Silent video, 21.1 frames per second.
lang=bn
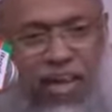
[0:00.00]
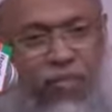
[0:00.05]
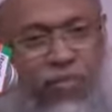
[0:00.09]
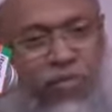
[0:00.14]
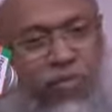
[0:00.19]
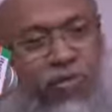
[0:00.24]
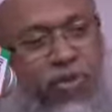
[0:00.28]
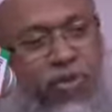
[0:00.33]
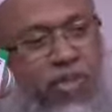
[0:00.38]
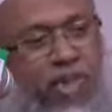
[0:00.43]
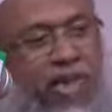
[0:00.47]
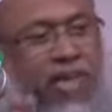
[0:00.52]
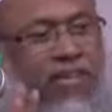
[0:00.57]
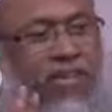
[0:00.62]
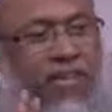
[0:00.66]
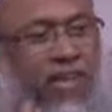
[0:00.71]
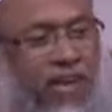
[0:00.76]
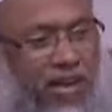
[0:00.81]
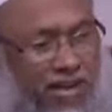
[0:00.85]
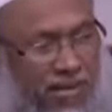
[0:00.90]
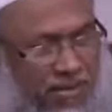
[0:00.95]
এই বুদ্ধি তাকে
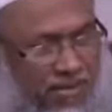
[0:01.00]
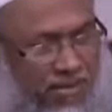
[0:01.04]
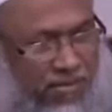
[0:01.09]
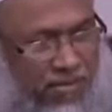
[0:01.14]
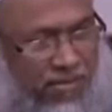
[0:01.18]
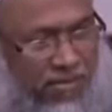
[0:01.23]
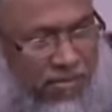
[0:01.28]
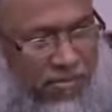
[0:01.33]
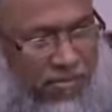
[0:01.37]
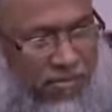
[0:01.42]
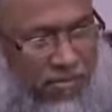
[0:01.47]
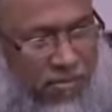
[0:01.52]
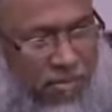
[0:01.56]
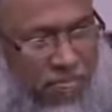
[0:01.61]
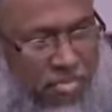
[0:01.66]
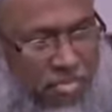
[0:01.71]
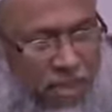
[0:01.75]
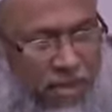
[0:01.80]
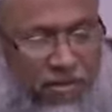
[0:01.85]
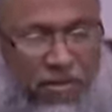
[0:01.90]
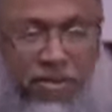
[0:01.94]
দিলেন
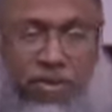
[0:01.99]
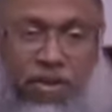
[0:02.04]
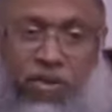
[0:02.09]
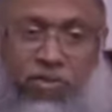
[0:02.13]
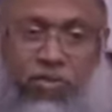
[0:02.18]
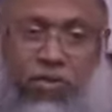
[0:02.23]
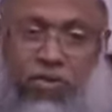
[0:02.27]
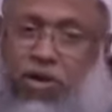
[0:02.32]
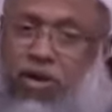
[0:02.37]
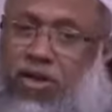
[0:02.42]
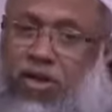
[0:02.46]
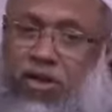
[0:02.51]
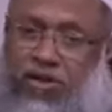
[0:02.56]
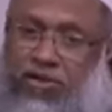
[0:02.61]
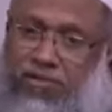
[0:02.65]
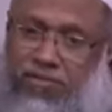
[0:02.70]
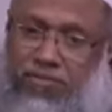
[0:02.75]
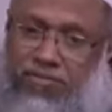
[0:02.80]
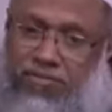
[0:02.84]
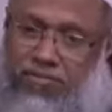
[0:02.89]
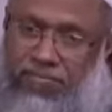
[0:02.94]
তো তিনি চলে গেলেন
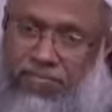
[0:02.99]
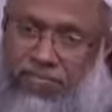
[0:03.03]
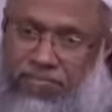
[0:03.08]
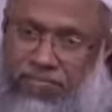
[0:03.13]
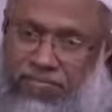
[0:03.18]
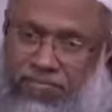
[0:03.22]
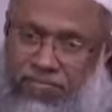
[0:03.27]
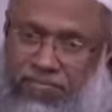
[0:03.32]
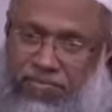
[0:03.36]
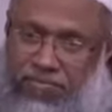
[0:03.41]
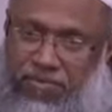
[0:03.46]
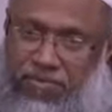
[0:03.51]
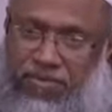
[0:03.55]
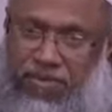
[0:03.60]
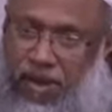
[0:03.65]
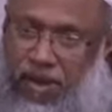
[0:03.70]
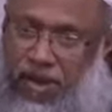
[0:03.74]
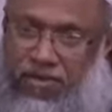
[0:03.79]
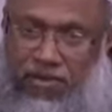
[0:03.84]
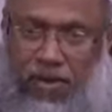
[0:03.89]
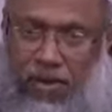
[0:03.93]

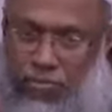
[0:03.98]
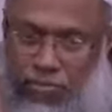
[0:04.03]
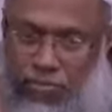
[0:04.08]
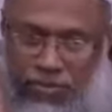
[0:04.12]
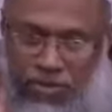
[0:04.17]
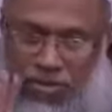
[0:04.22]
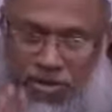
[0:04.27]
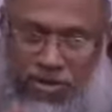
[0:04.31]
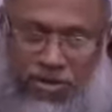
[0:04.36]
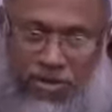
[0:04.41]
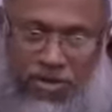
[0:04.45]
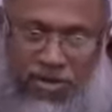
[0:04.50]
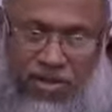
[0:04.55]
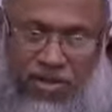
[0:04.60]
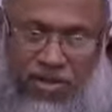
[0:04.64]
যা যাওয়ার পথে